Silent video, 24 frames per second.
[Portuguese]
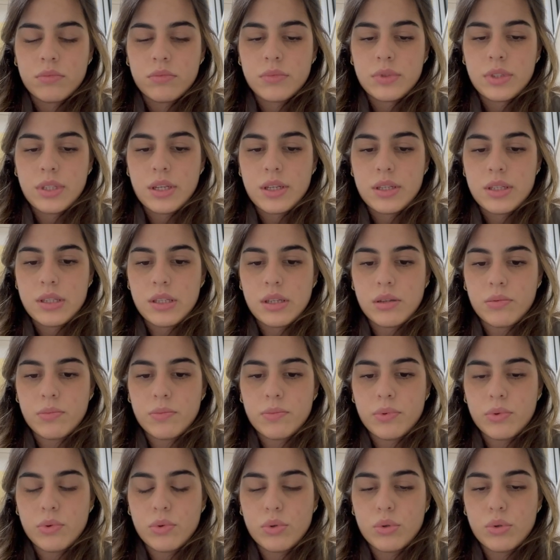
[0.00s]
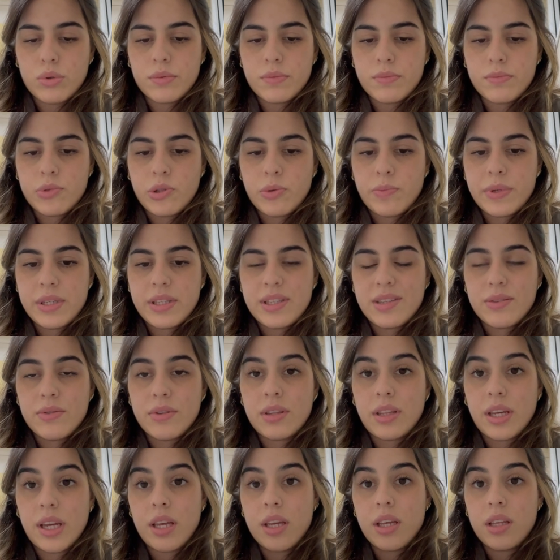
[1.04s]
descansar um pouco. Tô pensando
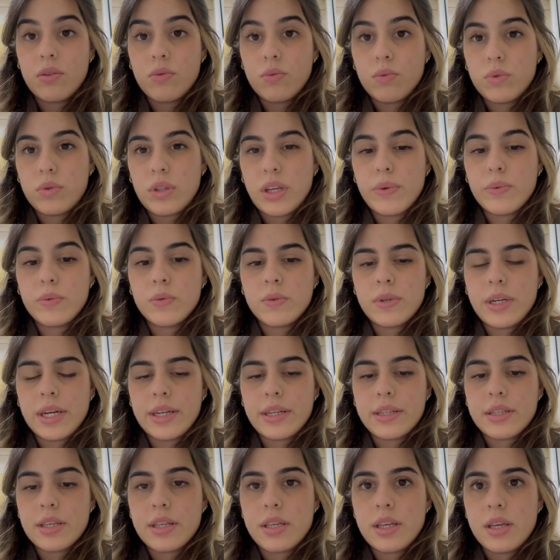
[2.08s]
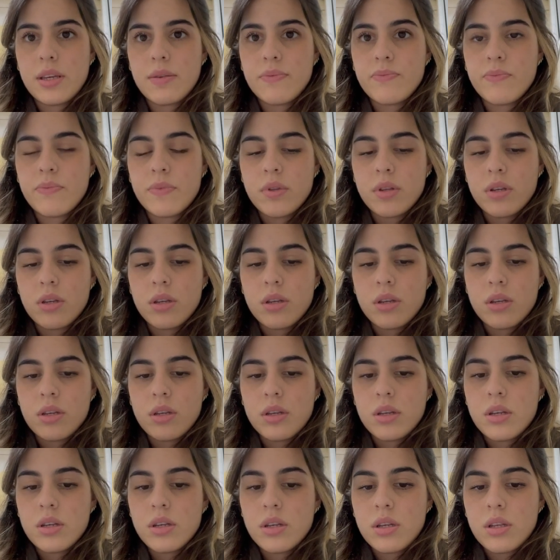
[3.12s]
até em... Não tem um lugar aqui
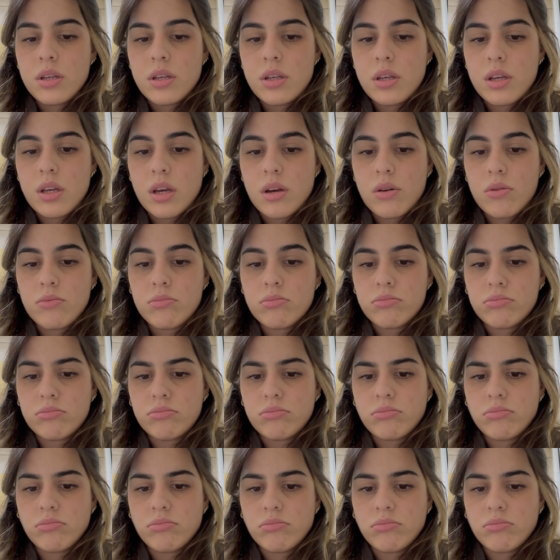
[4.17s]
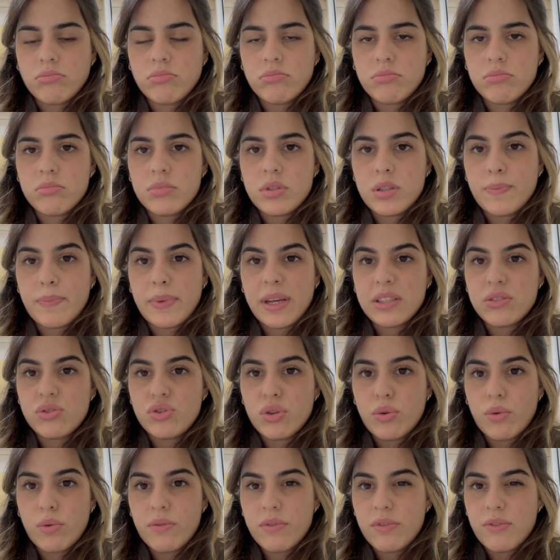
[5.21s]
que é um, um espaço de
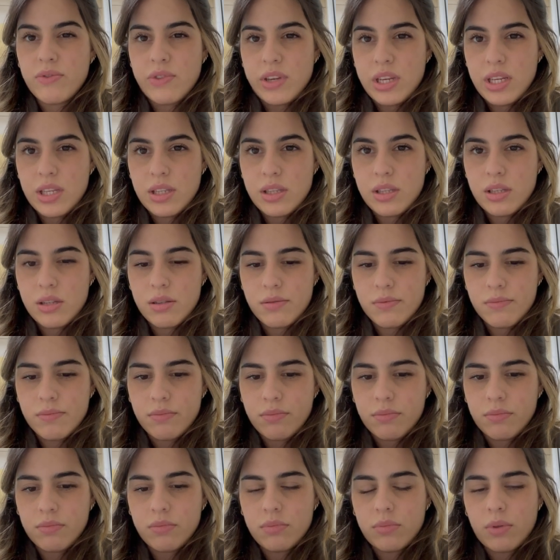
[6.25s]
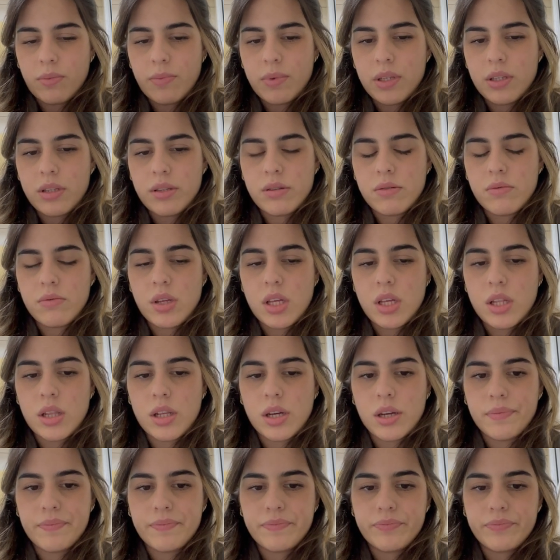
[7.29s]
convivência. Tô pensando em ir
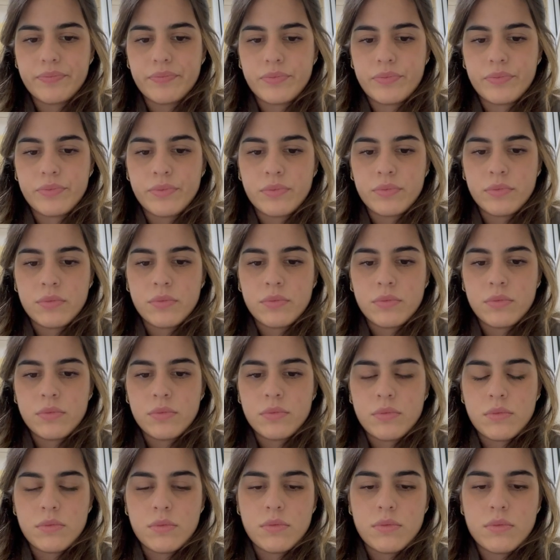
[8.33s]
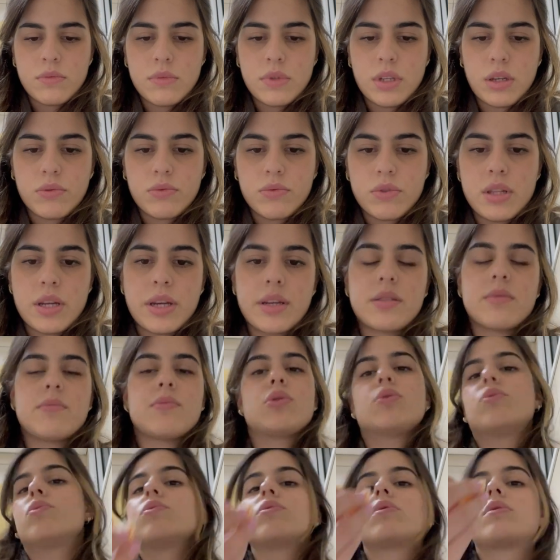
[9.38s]
lá. Dá uns 10
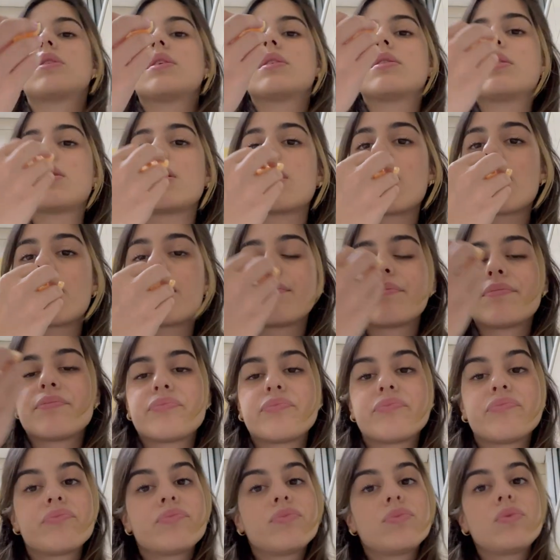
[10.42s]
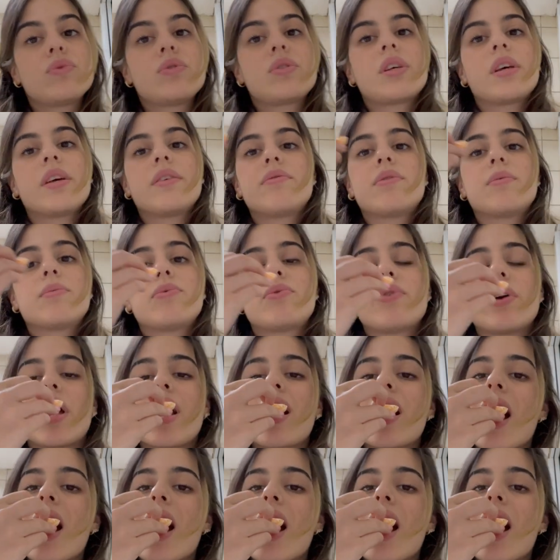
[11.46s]
minutos assim, vocês vão ver.